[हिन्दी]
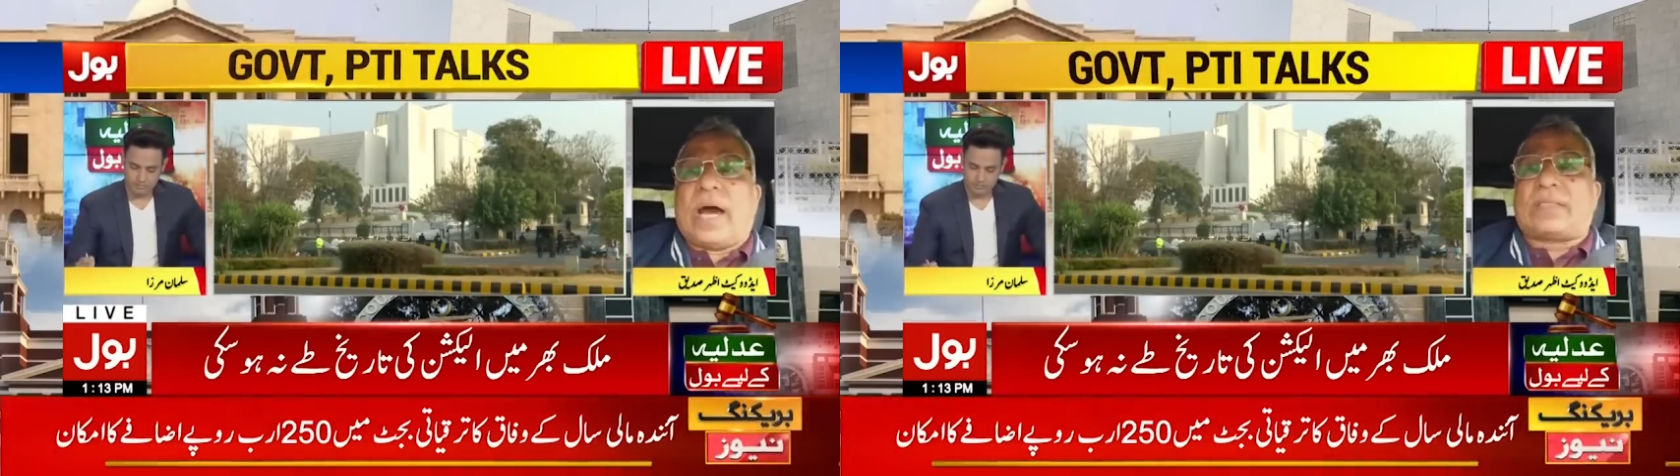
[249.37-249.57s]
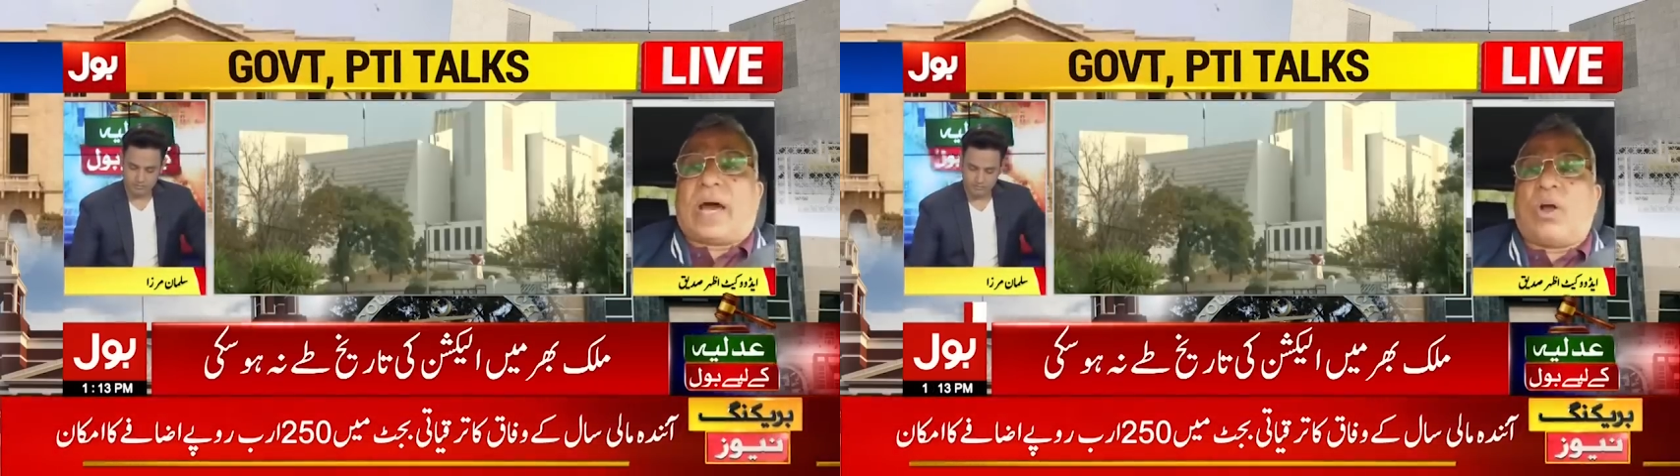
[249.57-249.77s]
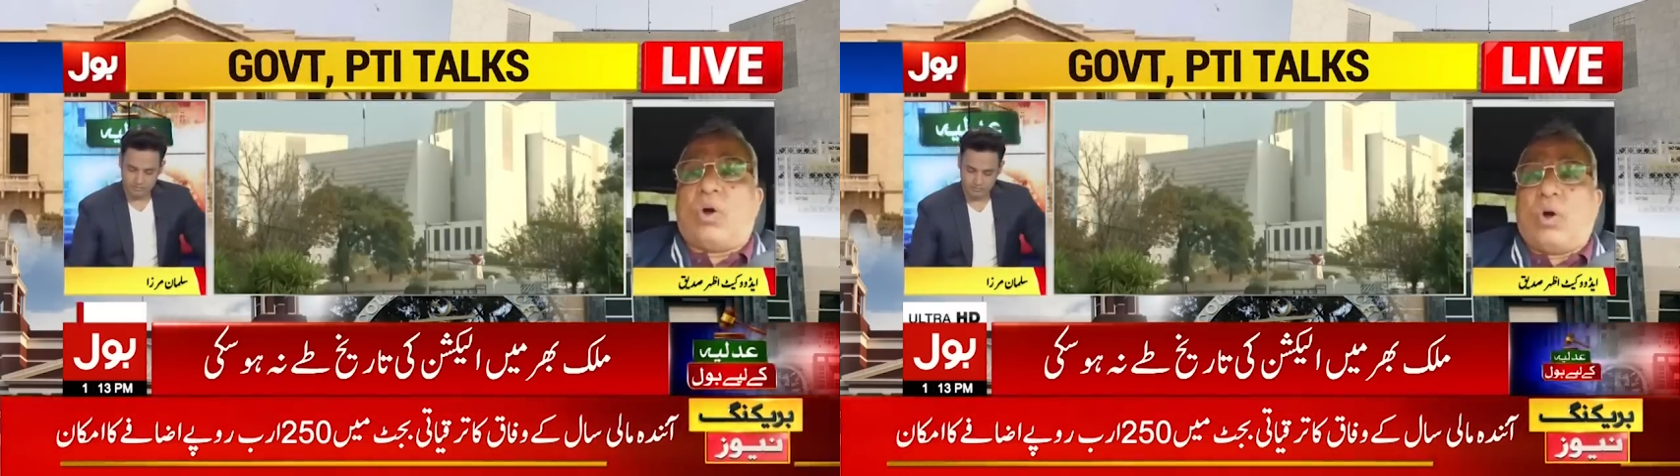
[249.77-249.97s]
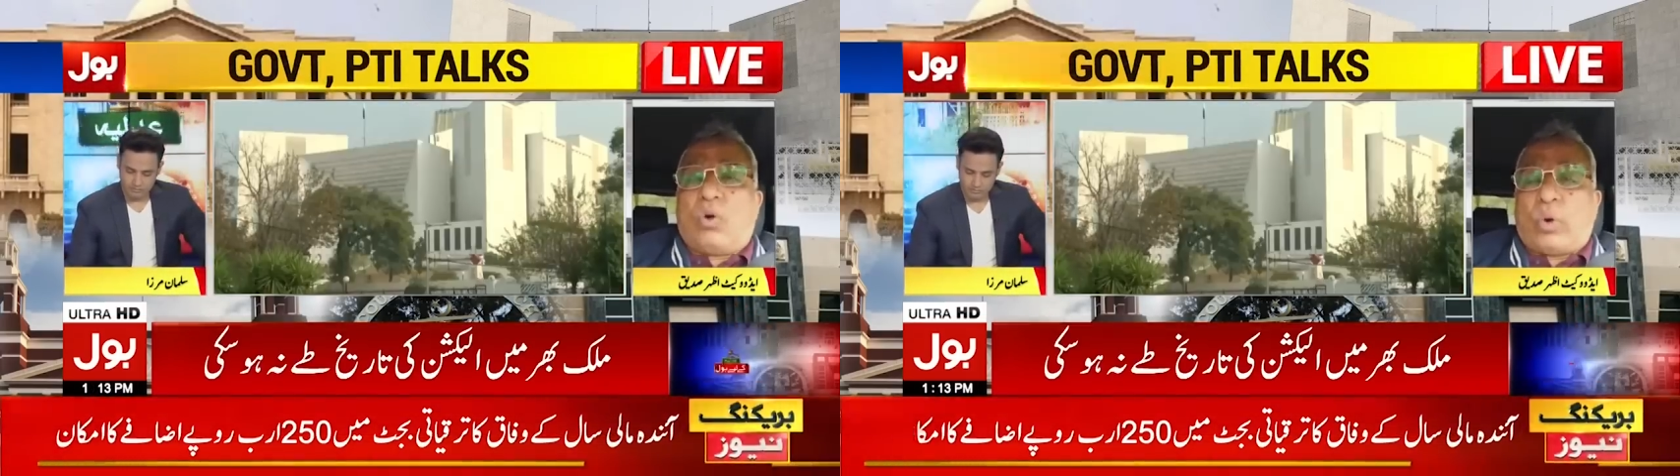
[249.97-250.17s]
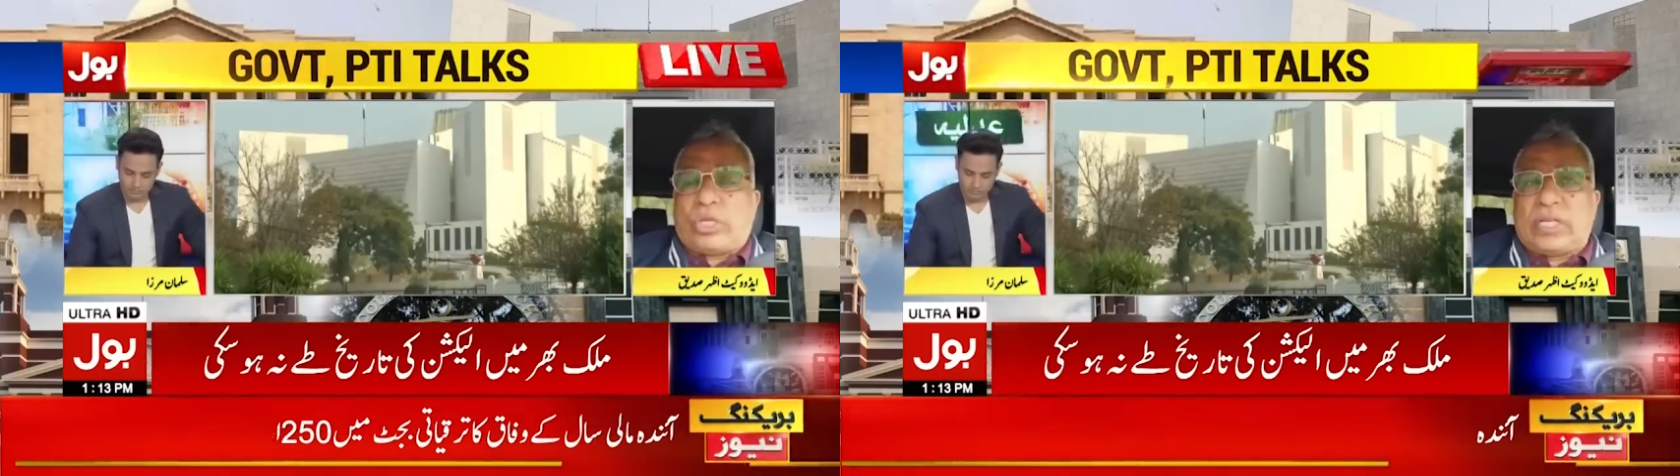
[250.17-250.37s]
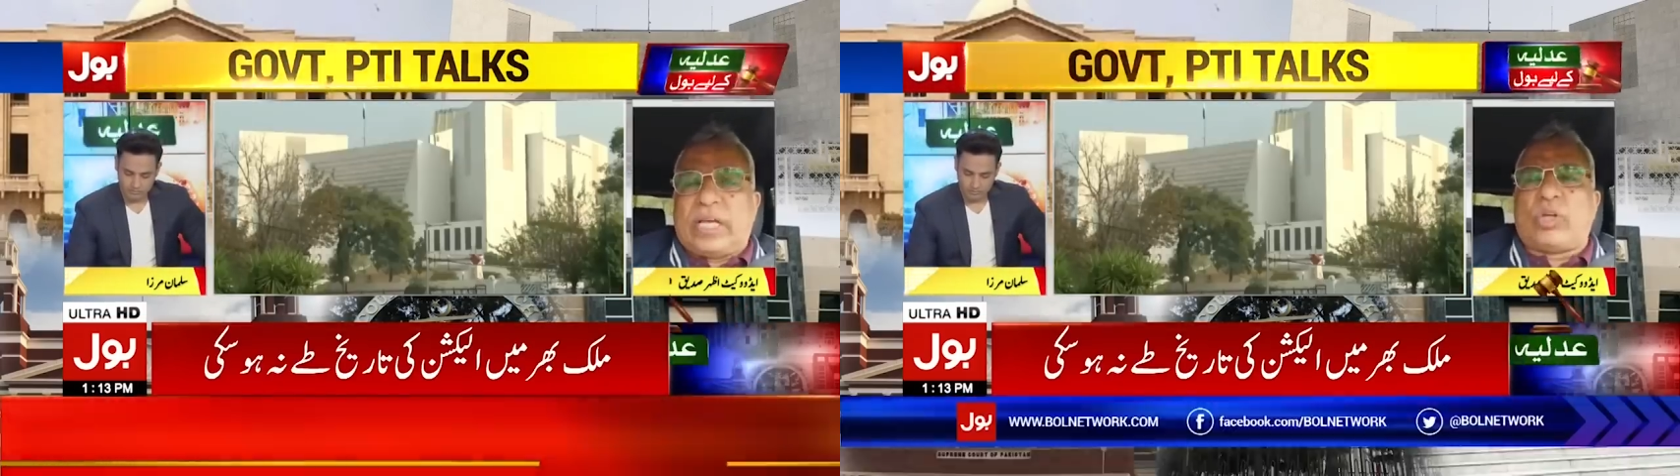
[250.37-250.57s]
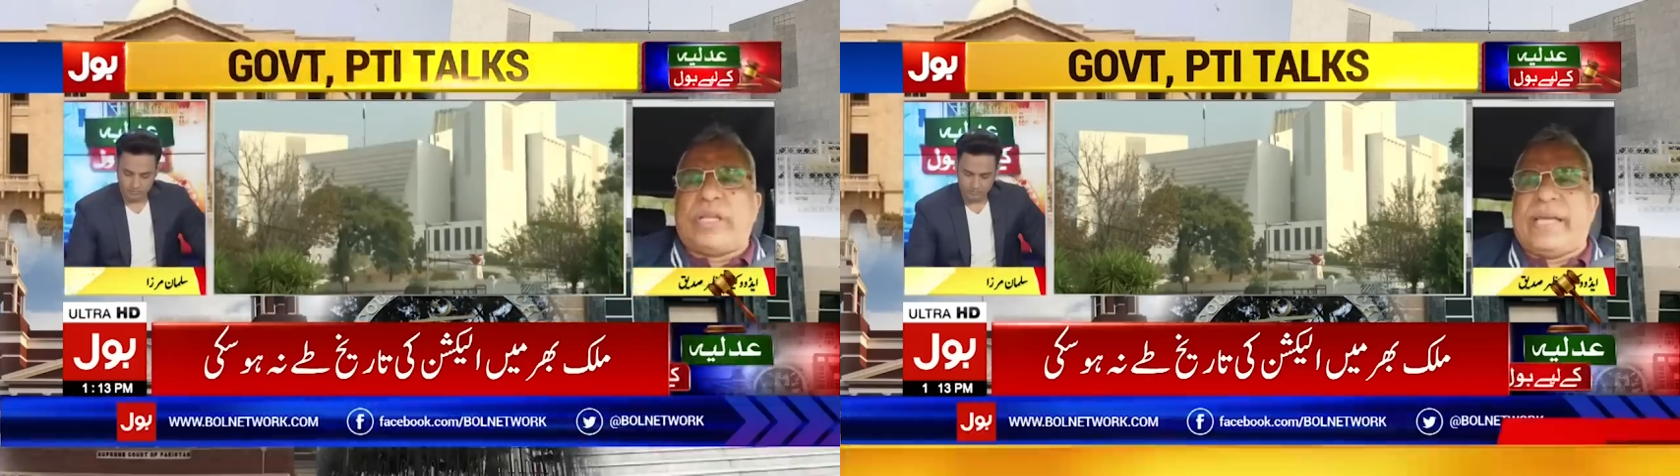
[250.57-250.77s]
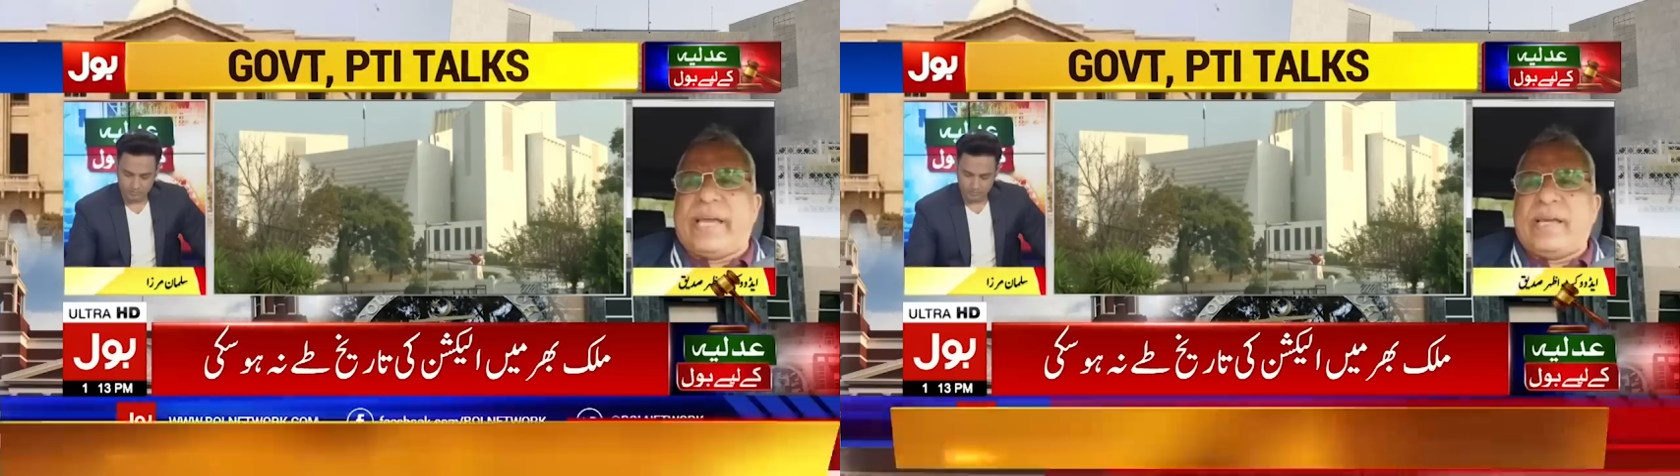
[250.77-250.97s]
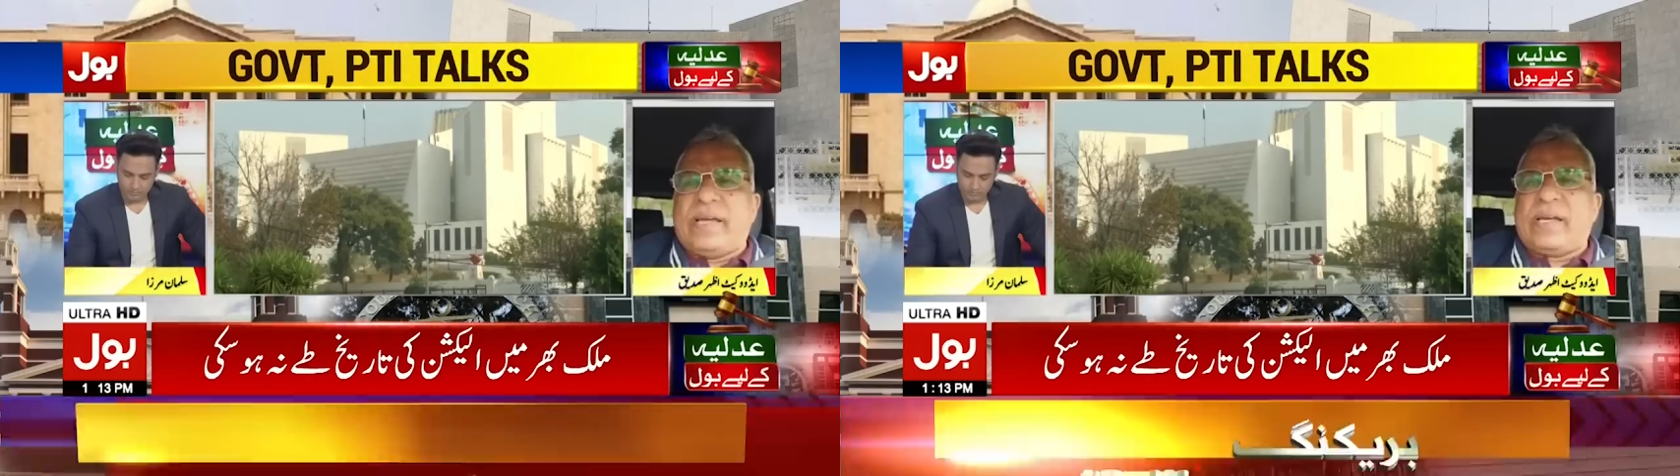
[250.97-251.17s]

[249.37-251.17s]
हजारों वो इसलिए तो नहीं है